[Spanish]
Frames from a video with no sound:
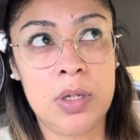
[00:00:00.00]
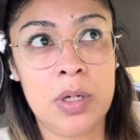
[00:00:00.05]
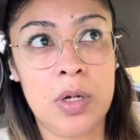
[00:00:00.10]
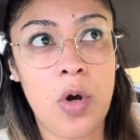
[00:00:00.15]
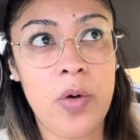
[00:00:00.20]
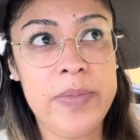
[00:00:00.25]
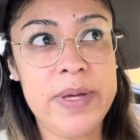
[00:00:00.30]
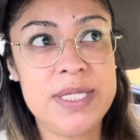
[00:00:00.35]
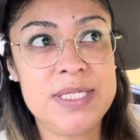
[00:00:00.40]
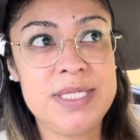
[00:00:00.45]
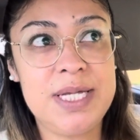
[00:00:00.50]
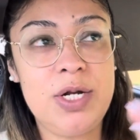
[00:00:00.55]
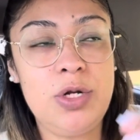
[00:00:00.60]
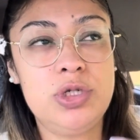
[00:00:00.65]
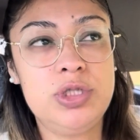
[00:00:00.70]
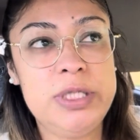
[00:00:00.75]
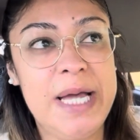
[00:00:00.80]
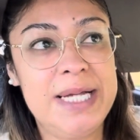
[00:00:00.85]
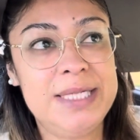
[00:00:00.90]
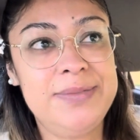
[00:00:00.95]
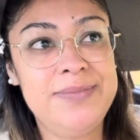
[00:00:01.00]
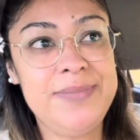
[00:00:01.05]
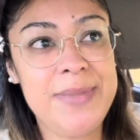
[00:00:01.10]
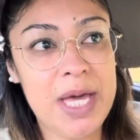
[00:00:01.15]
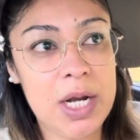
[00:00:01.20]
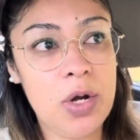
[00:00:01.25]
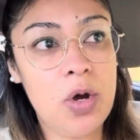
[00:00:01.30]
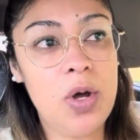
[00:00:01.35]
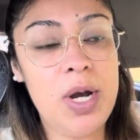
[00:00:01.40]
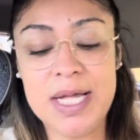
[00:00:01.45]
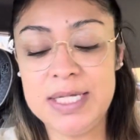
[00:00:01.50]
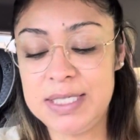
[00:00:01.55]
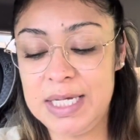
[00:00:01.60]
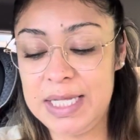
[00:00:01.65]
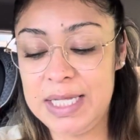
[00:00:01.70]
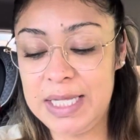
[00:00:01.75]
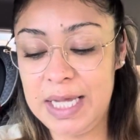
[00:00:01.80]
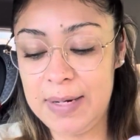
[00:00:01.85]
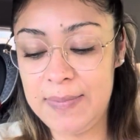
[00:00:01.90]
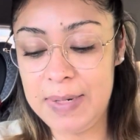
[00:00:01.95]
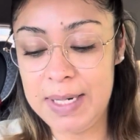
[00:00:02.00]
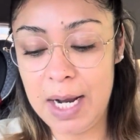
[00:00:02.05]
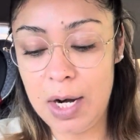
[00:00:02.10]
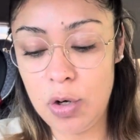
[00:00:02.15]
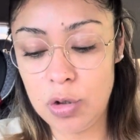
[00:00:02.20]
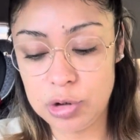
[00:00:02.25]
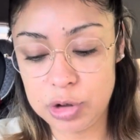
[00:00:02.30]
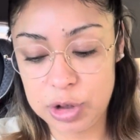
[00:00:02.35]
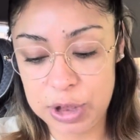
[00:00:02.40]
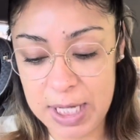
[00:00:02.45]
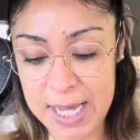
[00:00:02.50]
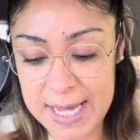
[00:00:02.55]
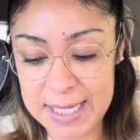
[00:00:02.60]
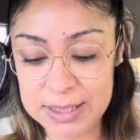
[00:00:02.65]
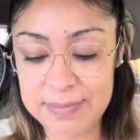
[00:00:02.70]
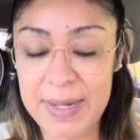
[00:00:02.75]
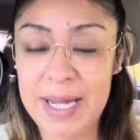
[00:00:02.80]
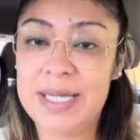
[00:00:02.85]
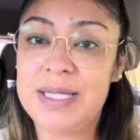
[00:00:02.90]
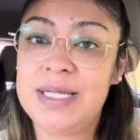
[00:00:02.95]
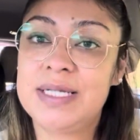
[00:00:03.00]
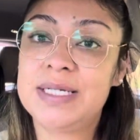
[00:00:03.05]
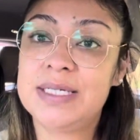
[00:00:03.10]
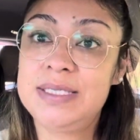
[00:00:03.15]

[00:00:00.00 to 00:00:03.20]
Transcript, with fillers: Comienzan los días miércoles y terminan los días martes.